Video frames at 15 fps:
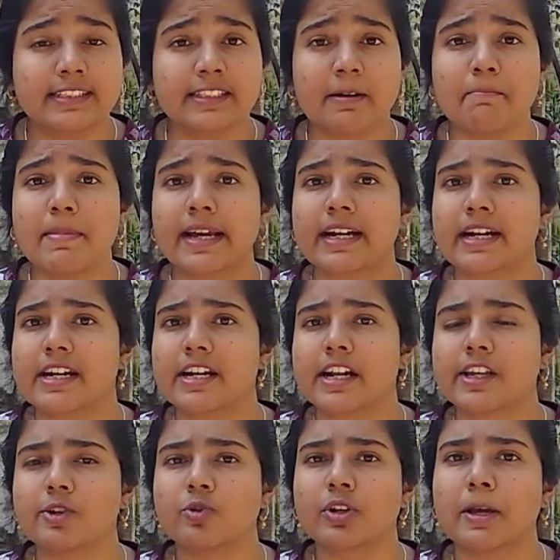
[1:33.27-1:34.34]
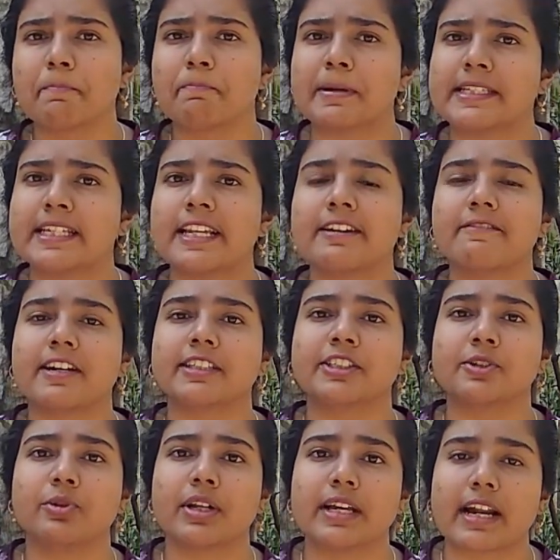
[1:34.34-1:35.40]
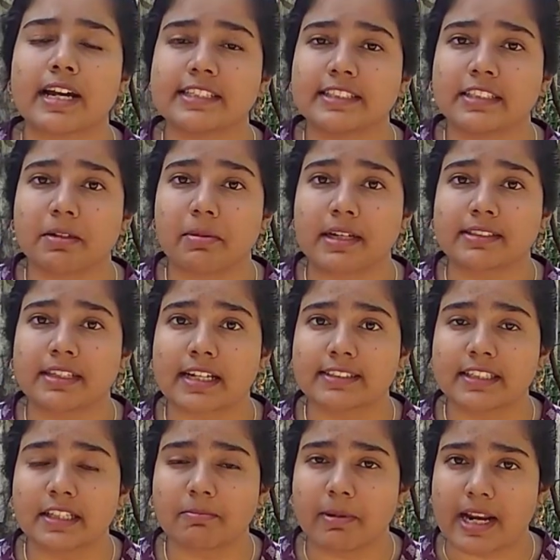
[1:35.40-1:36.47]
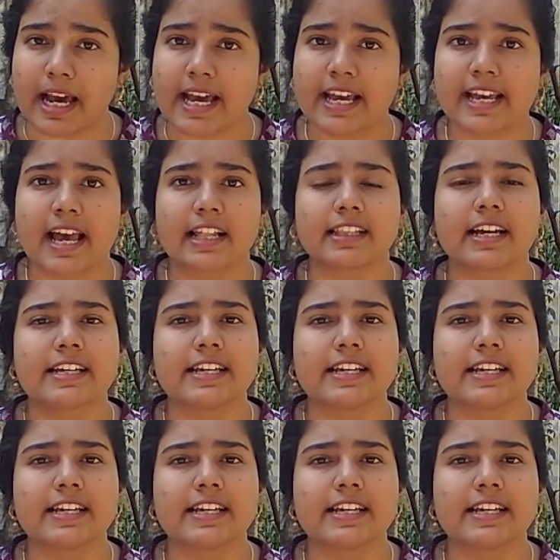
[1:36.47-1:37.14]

जब मैं कह रही हूं कि पिछले वर्ष ही उन्हें राज्यसभा सांसद बनाया गया था